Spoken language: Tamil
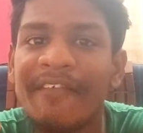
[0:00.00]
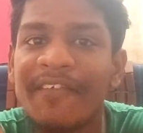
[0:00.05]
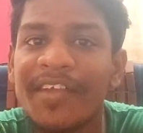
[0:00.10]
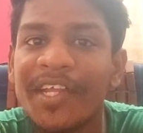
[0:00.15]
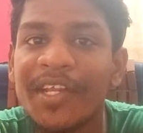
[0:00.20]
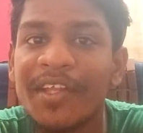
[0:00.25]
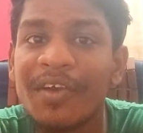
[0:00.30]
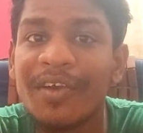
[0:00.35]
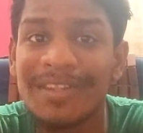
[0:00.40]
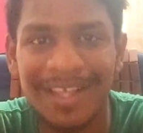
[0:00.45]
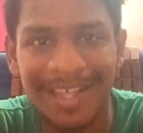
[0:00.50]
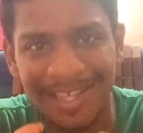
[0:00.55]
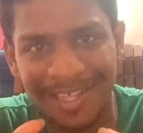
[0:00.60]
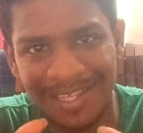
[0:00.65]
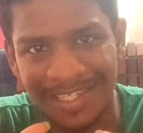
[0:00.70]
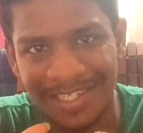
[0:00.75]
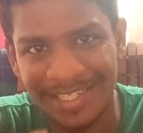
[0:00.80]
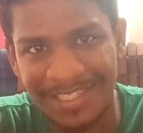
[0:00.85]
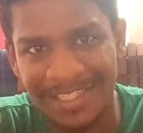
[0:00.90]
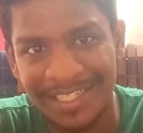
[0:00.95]
வீடியோ தான்
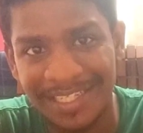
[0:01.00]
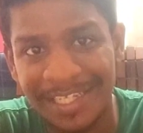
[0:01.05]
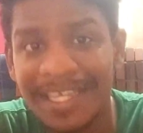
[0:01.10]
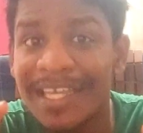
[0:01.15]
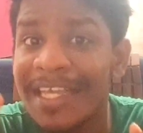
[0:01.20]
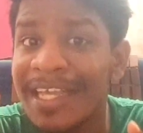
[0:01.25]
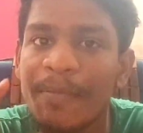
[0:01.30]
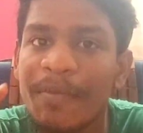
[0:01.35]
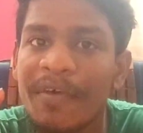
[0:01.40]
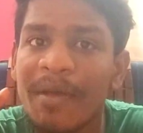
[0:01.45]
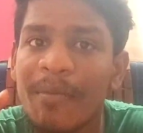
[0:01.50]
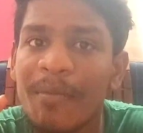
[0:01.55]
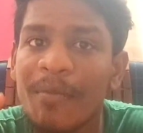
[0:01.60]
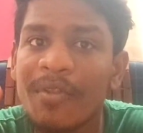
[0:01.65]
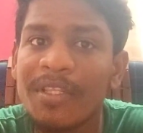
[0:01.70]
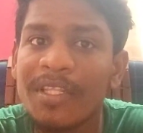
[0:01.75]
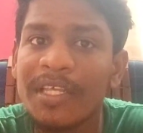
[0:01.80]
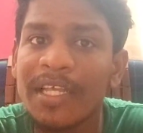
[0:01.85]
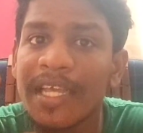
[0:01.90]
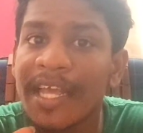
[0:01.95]
இது இப்போ நம்ம
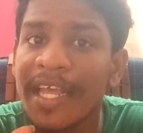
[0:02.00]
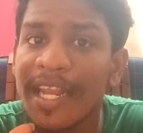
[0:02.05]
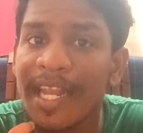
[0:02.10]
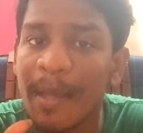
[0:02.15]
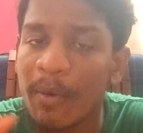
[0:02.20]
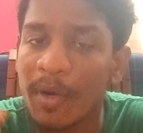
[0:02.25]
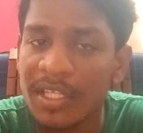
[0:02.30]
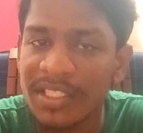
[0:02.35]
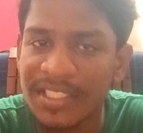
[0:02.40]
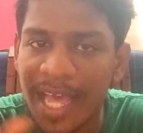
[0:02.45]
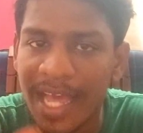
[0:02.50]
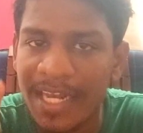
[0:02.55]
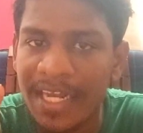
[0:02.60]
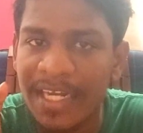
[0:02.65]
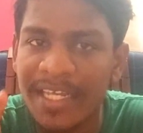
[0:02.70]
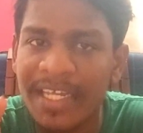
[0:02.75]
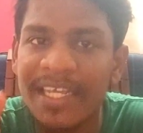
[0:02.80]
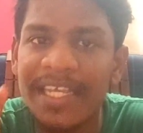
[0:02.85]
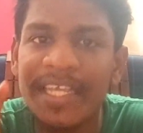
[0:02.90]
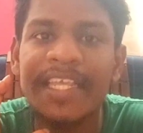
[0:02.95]
வந்து நம்மளோட
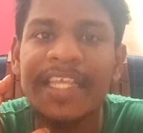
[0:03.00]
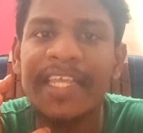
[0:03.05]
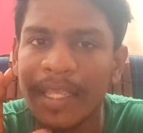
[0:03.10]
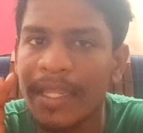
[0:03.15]
சேனலுக்கு